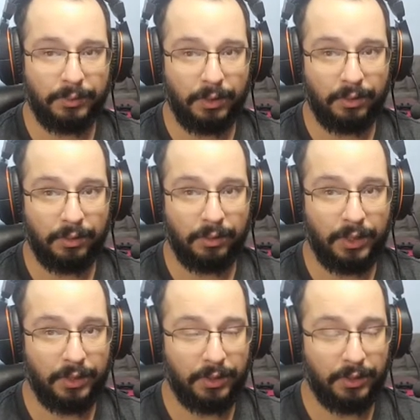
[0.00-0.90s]
Então agora
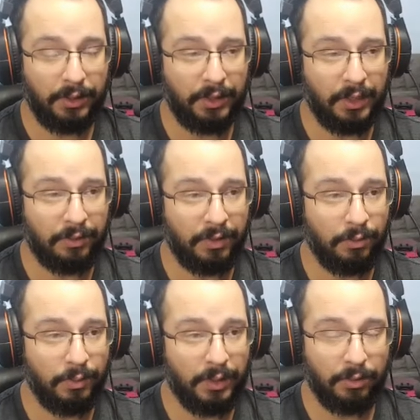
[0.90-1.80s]
a gente teve
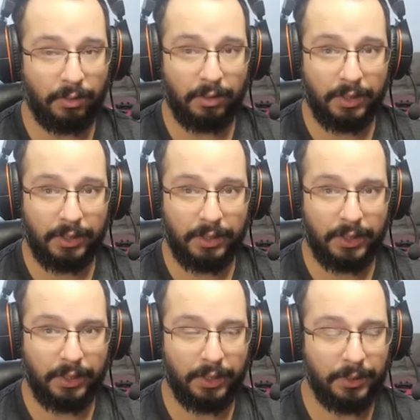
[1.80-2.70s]
algumas trocas
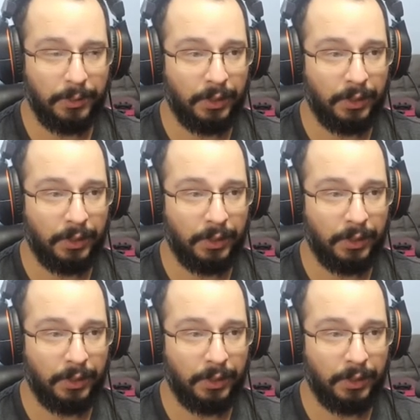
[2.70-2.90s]
aqui.